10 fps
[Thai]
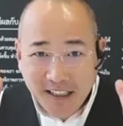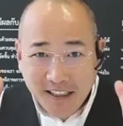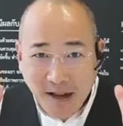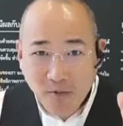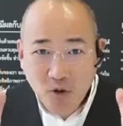
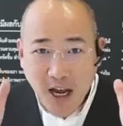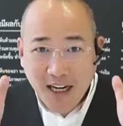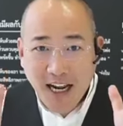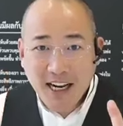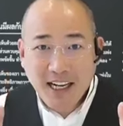ทำทุกอย่าง
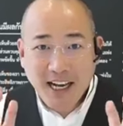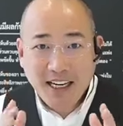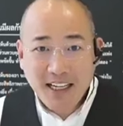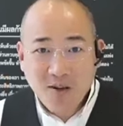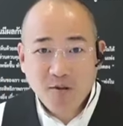ได้ในอัน
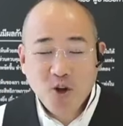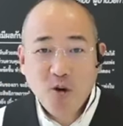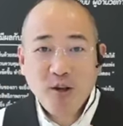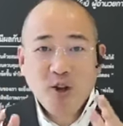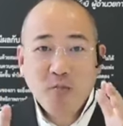เดียวโดย
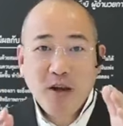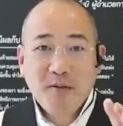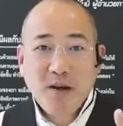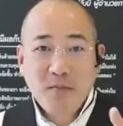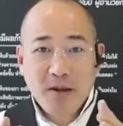ไม่ต้องเปลี่ยน
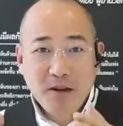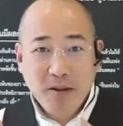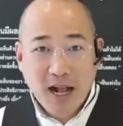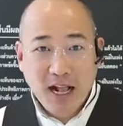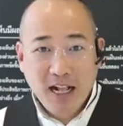ไปเปลี่ยน
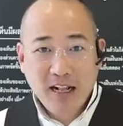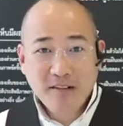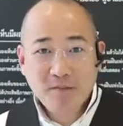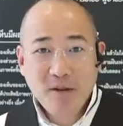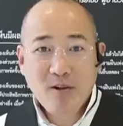มา
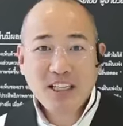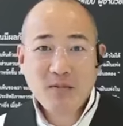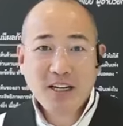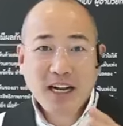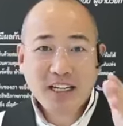ไม่ว่าจะ
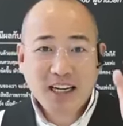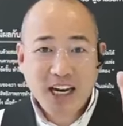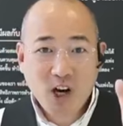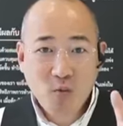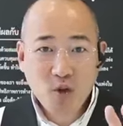เป็นการใช้
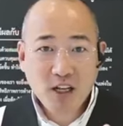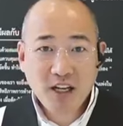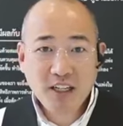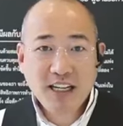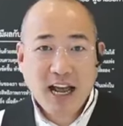คอมพิวเตอ
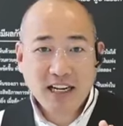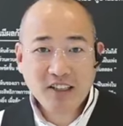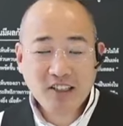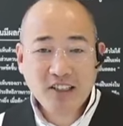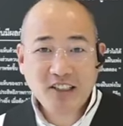ร์หรืออ่านหนัง
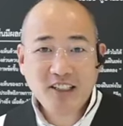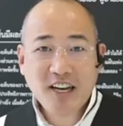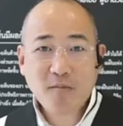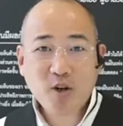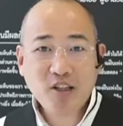สือซึ่งเน้
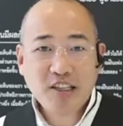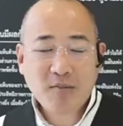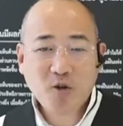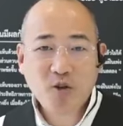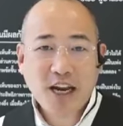นโปรเกรสซีฟ
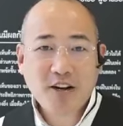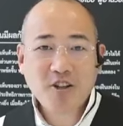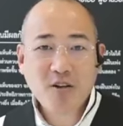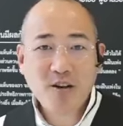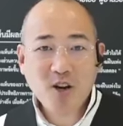ส่วนใหญ่ก็
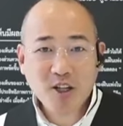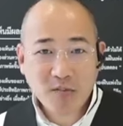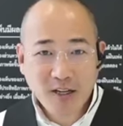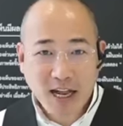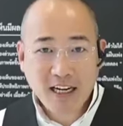จะมีข้อ
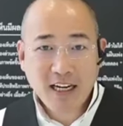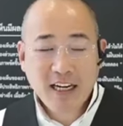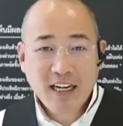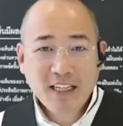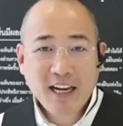จำกัด
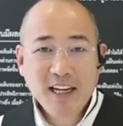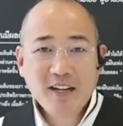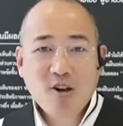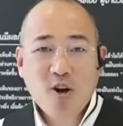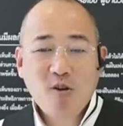ในเรื่อง
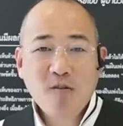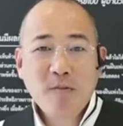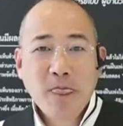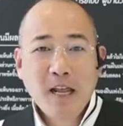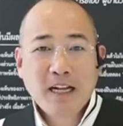ของ
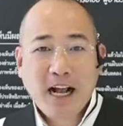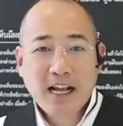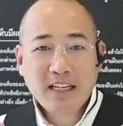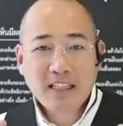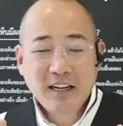การ
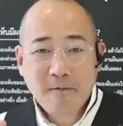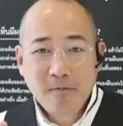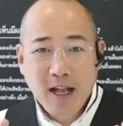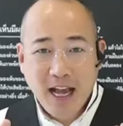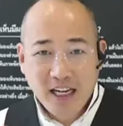
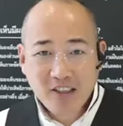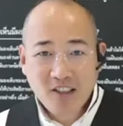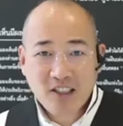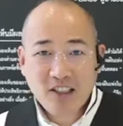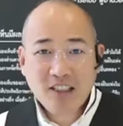อ่านหนัง
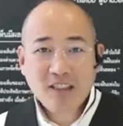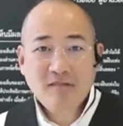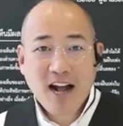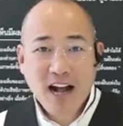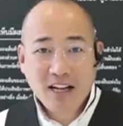สือ
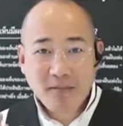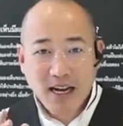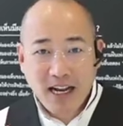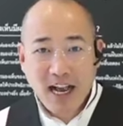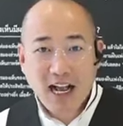ว่าอ่านไม่
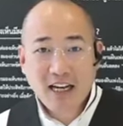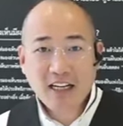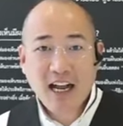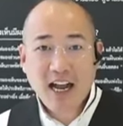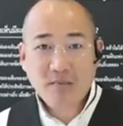ได้นาน
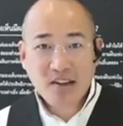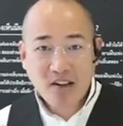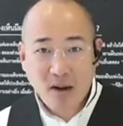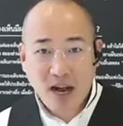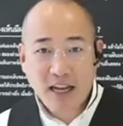อ่านไม่ส
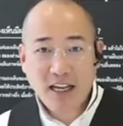บาย